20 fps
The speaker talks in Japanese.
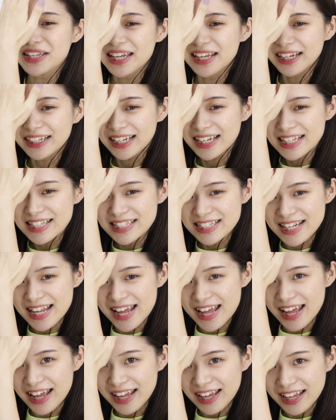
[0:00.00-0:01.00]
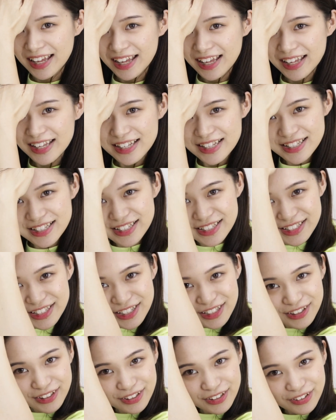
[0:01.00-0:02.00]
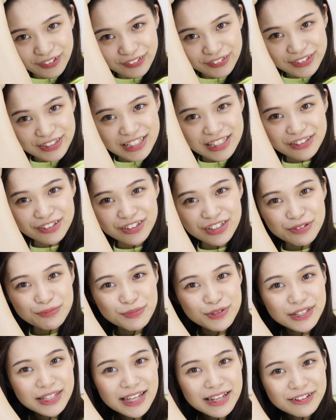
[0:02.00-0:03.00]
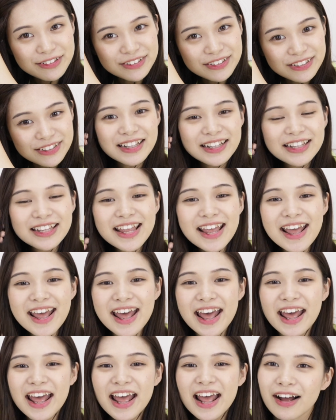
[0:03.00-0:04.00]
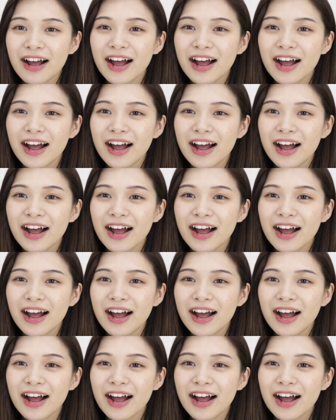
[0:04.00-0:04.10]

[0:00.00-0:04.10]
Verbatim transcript: たいな感じでスッと後ろに向けるで